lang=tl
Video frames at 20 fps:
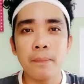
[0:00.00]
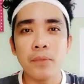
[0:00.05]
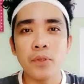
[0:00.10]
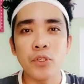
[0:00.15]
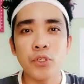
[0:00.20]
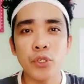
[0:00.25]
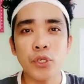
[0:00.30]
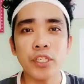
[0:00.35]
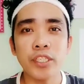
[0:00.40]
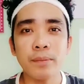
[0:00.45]

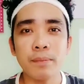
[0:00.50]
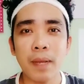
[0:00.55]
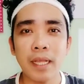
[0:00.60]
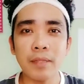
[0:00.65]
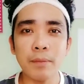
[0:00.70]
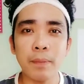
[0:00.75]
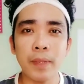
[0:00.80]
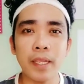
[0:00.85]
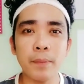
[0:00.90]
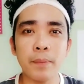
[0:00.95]
short bond
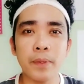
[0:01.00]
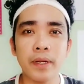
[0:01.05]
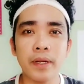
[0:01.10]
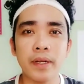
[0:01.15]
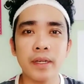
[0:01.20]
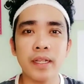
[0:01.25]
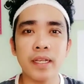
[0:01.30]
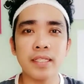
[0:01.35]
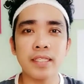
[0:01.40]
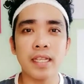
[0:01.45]
paper
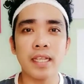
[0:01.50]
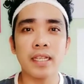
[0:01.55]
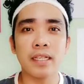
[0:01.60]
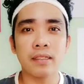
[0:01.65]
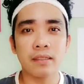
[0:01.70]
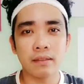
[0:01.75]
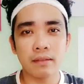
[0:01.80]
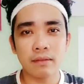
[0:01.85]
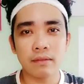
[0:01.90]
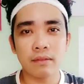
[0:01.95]
kasi
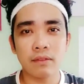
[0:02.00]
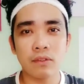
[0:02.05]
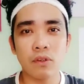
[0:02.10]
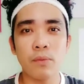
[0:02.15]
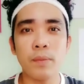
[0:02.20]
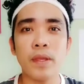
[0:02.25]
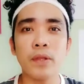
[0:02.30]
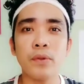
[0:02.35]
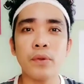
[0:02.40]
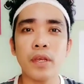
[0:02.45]
kung
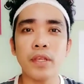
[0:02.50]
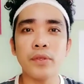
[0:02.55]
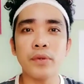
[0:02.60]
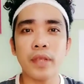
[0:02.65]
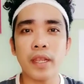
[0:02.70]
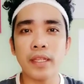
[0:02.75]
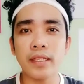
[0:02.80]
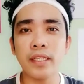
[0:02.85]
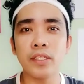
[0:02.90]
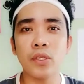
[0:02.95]
meron kayong
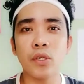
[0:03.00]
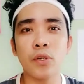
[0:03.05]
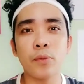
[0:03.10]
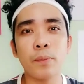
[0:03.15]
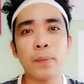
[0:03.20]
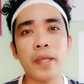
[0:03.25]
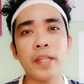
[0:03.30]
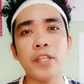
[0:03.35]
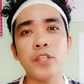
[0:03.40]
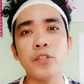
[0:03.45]
editor,
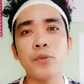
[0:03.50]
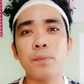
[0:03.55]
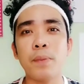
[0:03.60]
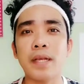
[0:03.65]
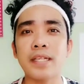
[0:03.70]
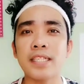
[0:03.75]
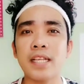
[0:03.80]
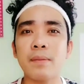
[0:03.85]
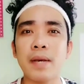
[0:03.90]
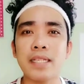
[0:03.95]
pwede nyo
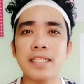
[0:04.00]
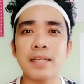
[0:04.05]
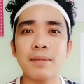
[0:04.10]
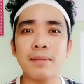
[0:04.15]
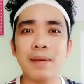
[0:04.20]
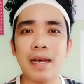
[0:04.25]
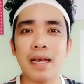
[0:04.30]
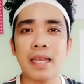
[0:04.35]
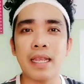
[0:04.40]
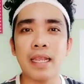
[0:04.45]

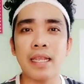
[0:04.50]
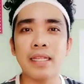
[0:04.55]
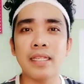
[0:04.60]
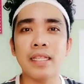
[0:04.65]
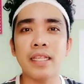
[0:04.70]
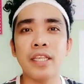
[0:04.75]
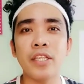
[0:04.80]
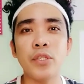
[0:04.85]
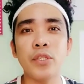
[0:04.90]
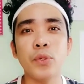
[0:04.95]
pagsama-samahin
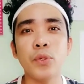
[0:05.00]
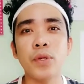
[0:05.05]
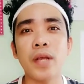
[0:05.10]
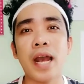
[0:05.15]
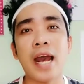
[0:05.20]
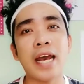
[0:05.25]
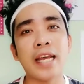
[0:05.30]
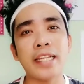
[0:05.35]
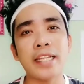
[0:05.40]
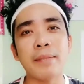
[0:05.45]
yung
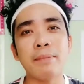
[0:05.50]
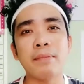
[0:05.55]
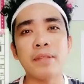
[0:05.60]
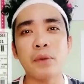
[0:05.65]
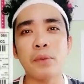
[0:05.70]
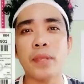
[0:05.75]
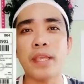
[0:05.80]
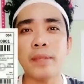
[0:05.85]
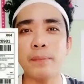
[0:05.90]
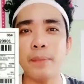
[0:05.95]
anim na
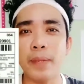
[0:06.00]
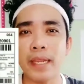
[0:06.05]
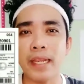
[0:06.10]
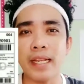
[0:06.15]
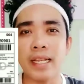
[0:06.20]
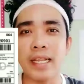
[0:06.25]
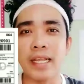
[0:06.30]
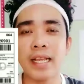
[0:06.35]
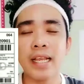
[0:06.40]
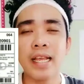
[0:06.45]

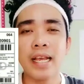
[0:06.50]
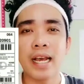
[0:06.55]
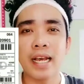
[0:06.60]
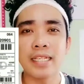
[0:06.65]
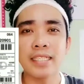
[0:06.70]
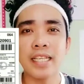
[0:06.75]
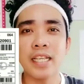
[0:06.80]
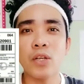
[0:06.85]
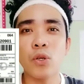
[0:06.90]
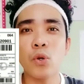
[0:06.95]
waybill.
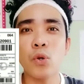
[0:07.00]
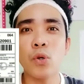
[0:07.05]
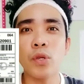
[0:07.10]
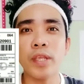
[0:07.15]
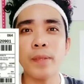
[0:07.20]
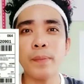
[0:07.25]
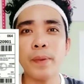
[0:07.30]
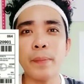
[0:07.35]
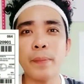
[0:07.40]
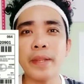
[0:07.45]
Kasi kung
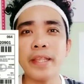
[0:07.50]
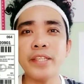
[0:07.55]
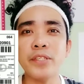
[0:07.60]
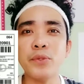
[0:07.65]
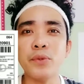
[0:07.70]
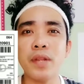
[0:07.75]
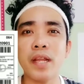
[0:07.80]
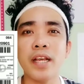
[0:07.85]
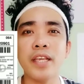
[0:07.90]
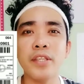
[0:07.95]
ipiprint nyo
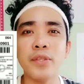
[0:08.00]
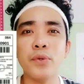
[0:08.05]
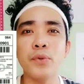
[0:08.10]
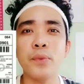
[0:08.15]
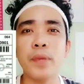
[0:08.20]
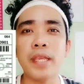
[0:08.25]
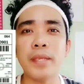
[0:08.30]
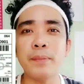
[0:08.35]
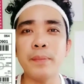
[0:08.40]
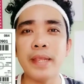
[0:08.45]
lang yung
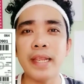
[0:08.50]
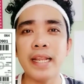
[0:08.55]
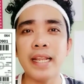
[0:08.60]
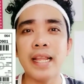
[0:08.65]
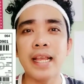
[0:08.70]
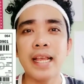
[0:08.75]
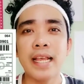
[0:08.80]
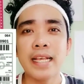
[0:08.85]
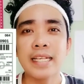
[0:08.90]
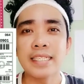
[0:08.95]
waybill
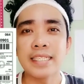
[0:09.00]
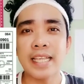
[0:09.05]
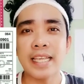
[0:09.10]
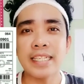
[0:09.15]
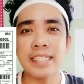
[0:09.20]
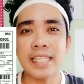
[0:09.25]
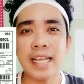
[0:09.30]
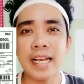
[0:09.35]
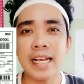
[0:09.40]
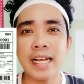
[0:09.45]
sa
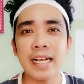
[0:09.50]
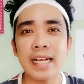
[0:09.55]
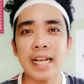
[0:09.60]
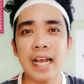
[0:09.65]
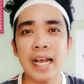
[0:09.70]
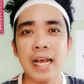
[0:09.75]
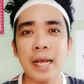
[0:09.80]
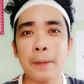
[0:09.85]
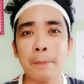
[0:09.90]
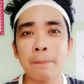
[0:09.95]
isang
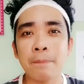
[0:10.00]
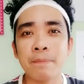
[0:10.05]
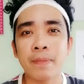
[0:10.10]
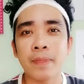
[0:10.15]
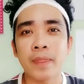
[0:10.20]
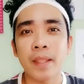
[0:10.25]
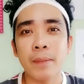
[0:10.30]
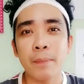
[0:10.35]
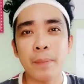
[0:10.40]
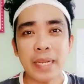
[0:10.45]
uh,
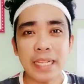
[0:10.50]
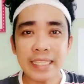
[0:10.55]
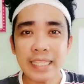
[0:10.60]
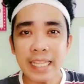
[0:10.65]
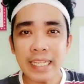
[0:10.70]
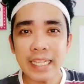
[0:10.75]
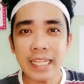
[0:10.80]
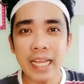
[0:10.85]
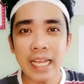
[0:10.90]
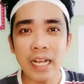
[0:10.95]

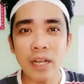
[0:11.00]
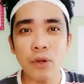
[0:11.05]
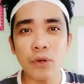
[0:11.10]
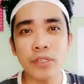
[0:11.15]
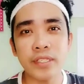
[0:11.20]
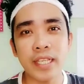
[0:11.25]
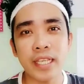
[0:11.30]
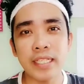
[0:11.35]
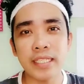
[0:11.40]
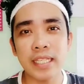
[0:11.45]
printan lang or
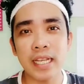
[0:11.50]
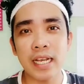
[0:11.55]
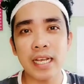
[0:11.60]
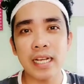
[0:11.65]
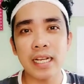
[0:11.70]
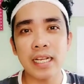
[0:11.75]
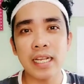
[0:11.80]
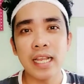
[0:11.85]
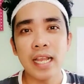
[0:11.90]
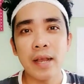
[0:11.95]
sa
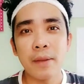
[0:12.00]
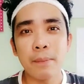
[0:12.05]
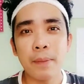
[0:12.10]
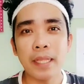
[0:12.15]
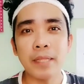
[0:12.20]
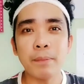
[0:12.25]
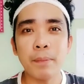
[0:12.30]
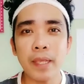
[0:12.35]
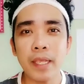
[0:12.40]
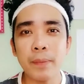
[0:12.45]
isang
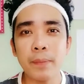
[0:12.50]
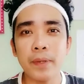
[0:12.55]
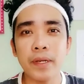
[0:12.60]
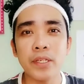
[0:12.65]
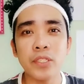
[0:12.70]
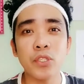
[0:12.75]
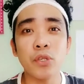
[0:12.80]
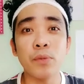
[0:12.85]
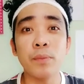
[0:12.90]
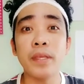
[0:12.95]
bond paper,
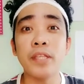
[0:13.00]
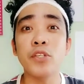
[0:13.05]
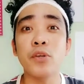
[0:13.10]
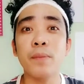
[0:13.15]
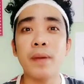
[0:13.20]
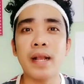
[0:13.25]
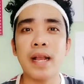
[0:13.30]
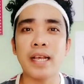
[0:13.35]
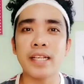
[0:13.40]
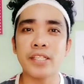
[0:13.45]
so medyo
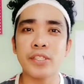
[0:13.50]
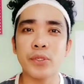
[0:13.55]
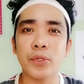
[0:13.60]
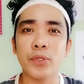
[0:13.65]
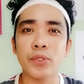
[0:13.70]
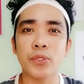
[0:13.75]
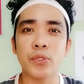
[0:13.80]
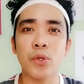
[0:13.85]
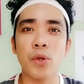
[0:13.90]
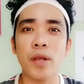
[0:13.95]

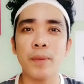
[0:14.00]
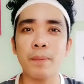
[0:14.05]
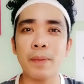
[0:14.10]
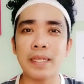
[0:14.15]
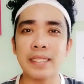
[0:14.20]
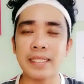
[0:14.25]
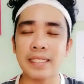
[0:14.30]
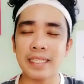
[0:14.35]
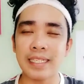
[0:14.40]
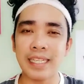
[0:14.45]
magastos. So ang
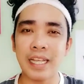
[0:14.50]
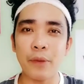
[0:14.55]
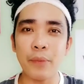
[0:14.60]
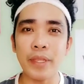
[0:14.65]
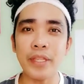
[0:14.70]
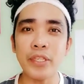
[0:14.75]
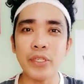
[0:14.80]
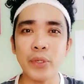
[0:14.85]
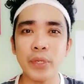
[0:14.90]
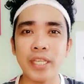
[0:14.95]

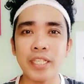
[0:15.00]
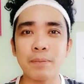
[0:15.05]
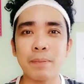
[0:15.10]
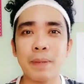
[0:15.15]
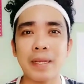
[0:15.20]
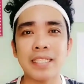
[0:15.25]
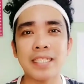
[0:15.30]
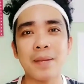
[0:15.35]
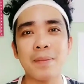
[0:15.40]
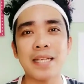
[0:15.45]
gawin nyo is
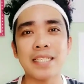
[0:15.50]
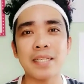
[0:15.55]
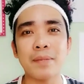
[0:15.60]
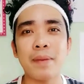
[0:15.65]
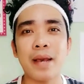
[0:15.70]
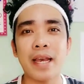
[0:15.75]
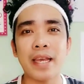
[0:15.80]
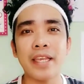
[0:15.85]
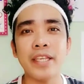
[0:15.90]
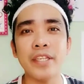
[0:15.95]

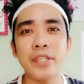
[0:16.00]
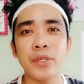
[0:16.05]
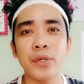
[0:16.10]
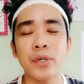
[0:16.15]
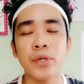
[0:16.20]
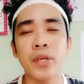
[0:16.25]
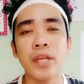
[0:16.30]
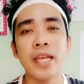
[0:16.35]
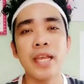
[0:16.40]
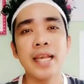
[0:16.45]
pagsama-samahin nyo
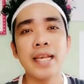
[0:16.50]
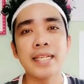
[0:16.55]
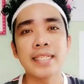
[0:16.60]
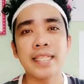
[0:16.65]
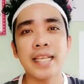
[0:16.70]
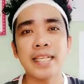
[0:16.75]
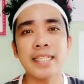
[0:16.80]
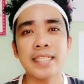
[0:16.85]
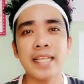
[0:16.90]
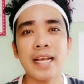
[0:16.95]
sa
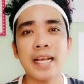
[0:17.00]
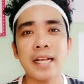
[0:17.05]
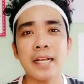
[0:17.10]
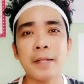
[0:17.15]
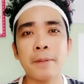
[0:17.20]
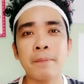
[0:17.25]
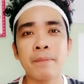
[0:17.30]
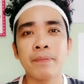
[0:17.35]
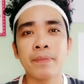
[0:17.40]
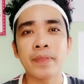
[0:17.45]
isang
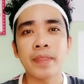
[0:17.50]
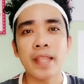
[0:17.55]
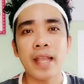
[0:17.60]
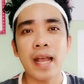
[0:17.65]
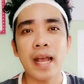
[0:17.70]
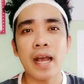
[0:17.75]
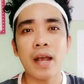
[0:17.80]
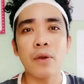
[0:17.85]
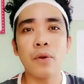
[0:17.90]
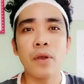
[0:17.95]

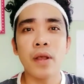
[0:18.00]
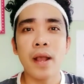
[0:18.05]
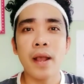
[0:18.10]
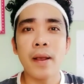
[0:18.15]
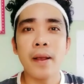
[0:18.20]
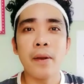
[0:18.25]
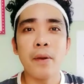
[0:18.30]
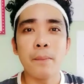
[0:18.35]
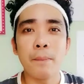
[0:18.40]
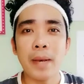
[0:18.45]
uh,
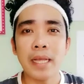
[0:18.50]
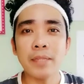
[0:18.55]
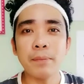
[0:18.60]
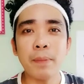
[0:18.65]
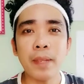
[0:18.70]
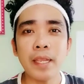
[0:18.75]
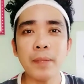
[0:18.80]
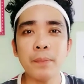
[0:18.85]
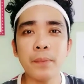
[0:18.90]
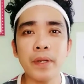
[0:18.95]
bond
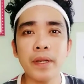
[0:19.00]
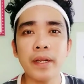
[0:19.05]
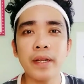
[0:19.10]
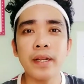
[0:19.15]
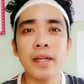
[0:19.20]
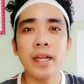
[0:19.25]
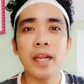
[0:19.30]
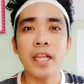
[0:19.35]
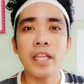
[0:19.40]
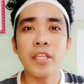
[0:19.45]
paper
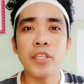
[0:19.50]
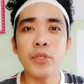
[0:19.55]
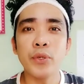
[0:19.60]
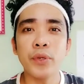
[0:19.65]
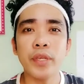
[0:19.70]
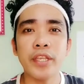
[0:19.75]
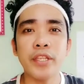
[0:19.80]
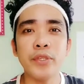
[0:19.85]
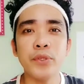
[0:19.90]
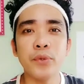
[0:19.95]
yung
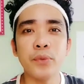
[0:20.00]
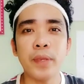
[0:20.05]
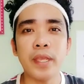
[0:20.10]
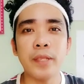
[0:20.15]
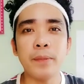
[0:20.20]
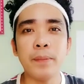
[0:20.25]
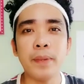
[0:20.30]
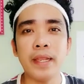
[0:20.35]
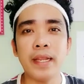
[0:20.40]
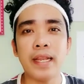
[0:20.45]
inyong
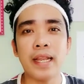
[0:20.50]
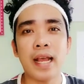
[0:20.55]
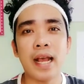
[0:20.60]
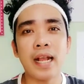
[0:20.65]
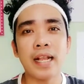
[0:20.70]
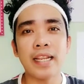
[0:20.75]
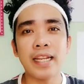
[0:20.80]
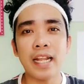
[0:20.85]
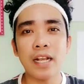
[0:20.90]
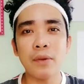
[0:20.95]
waybill. Ang
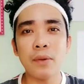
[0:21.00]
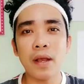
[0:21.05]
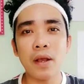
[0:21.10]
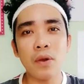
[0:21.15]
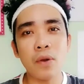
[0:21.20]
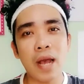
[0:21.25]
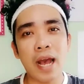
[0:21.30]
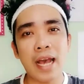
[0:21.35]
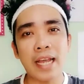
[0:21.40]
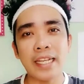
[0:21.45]
ginagawa ko,
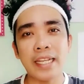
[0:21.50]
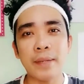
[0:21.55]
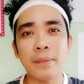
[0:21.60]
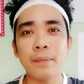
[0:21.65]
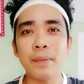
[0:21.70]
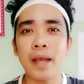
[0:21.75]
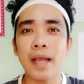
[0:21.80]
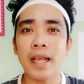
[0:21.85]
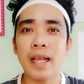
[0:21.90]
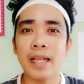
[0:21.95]
anim
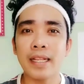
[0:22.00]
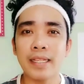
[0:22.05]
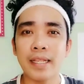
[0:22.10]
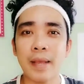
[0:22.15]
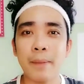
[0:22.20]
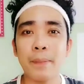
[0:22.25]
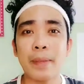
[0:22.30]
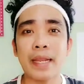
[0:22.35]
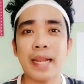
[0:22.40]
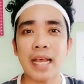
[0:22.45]
na
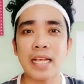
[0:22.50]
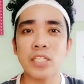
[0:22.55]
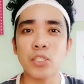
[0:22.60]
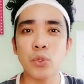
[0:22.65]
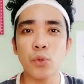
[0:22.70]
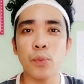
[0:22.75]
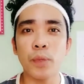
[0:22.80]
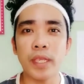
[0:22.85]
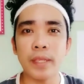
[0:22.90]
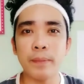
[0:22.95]

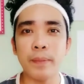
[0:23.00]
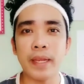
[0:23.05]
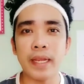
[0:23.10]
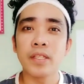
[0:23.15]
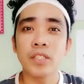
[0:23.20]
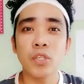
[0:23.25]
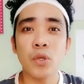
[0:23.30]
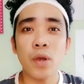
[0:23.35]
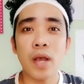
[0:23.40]
pirasong waybill. So